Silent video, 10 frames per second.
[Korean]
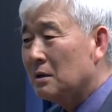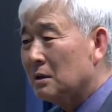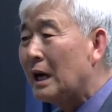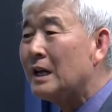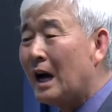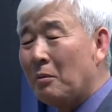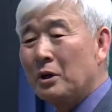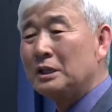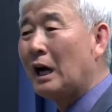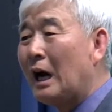자기
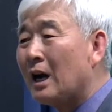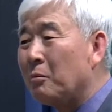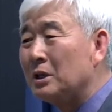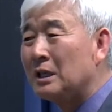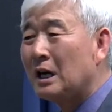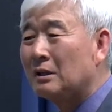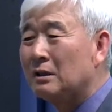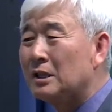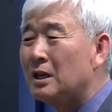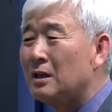아버지 할아버지가
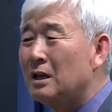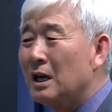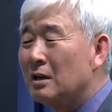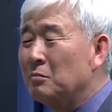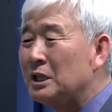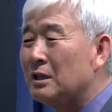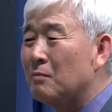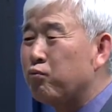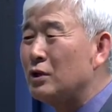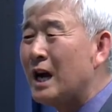드실 음식을
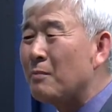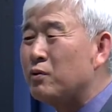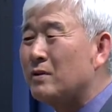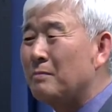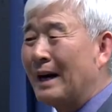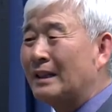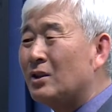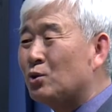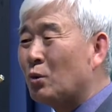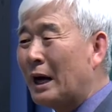불량품을 만들
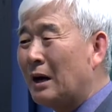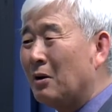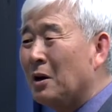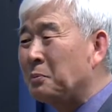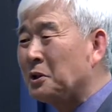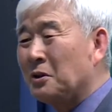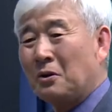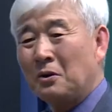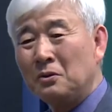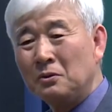수가 없어요.
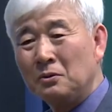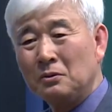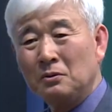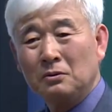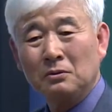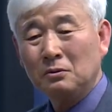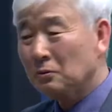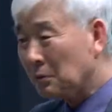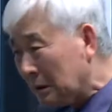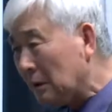
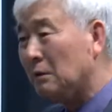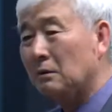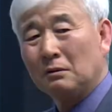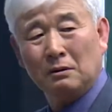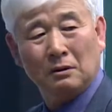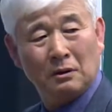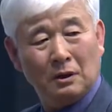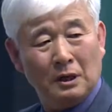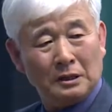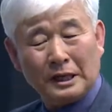그렇잖아요.
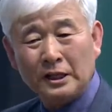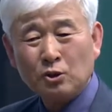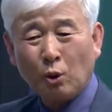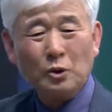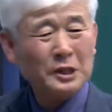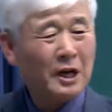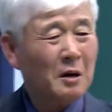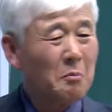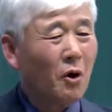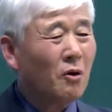자기 손자가
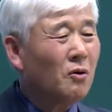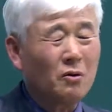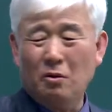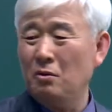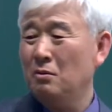먹을